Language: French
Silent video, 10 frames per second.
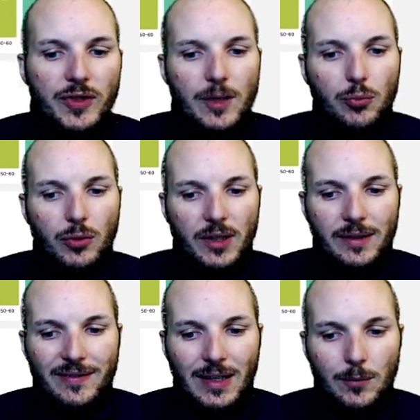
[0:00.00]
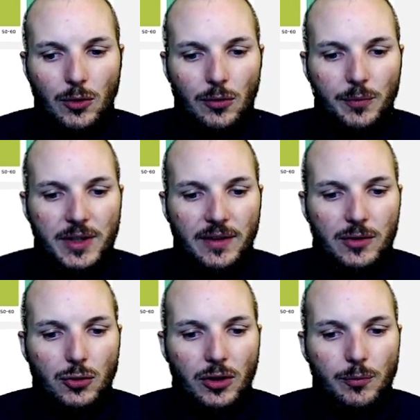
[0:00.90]
pourrait vraiment bien
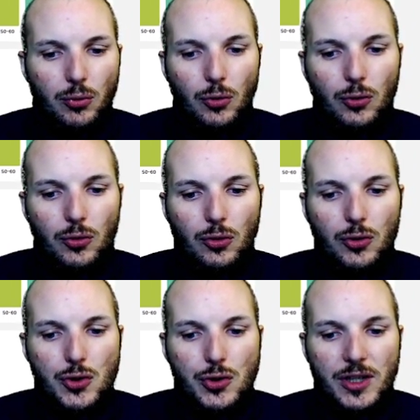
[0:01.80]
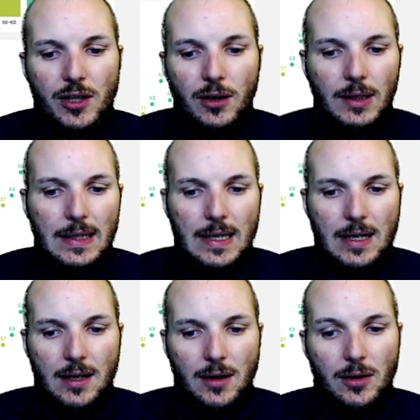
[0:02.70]
scorer pour le, Joker.
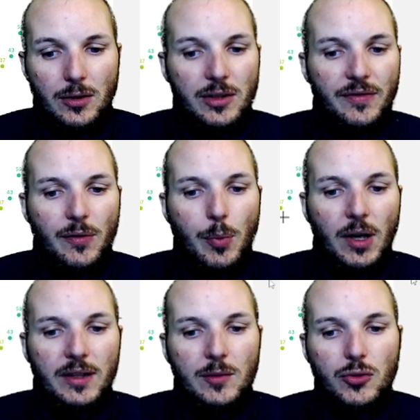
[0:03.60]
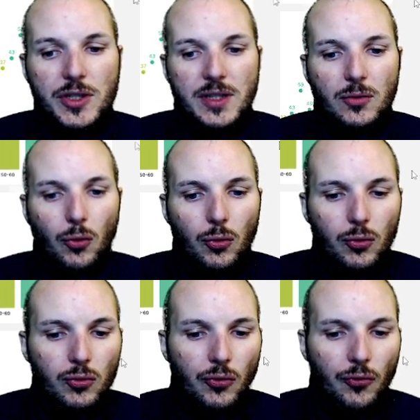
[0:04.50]
Il euh, il fait pas un début de saison de
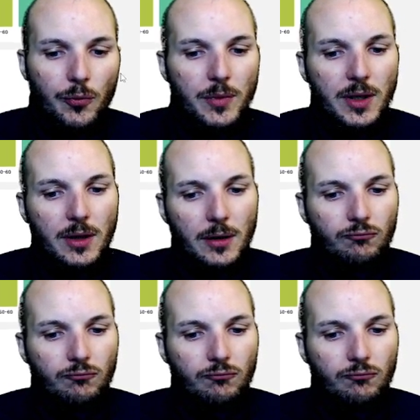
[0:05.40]
ouf, mais